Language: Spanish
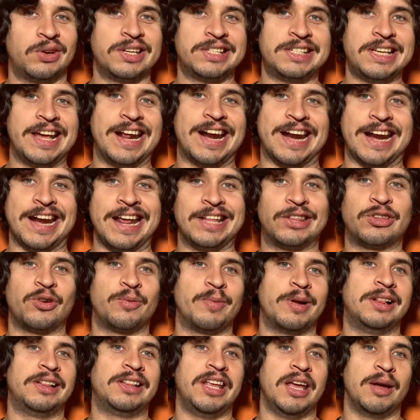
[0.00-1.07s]
Y eso que se
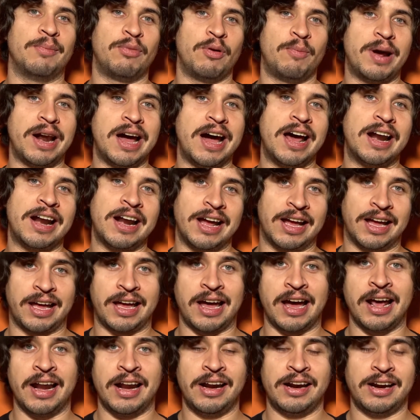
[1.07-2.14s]
retoma el tiempo para
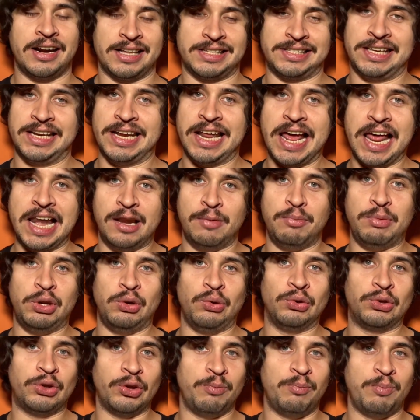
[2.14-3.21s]
arrancar, recién
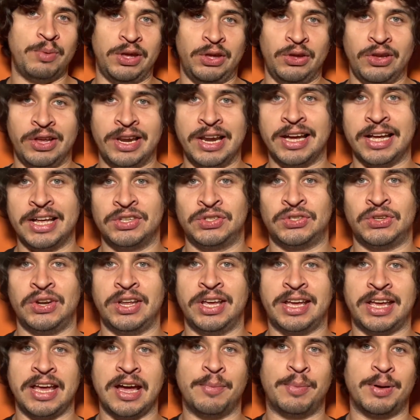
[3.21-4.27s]
al minuto y medio de la
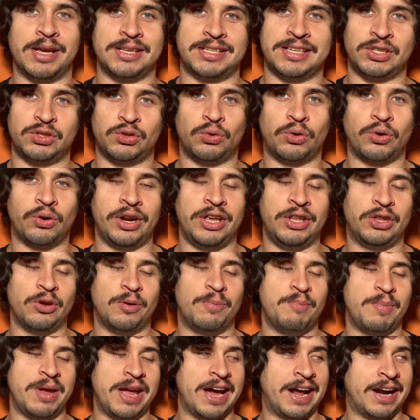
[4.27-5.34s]
canción es que aparece su
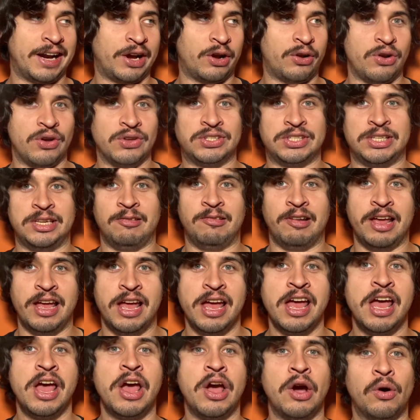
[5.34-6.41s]
corito mega
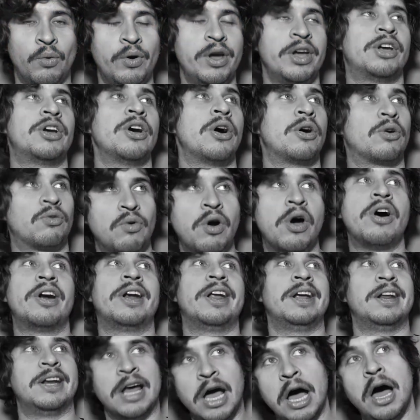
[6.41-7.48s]
reconocible, We go
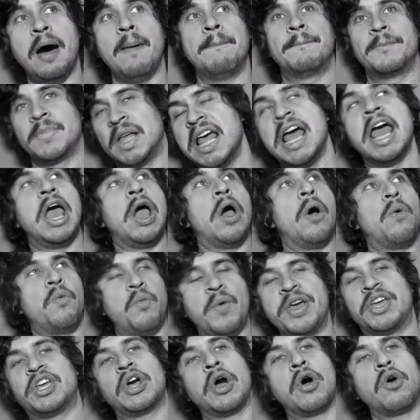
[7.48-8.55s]
running up,
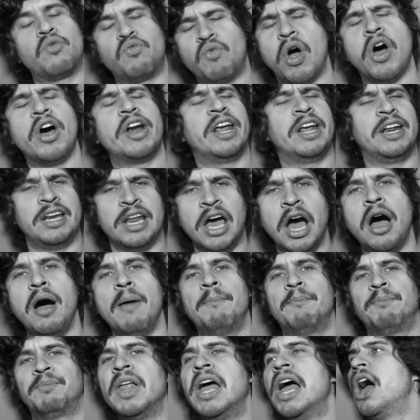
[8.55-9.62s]
we go running
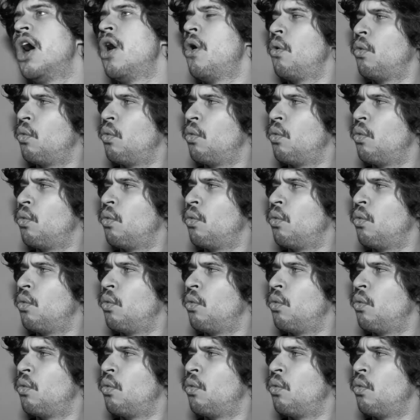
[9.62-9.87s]
up.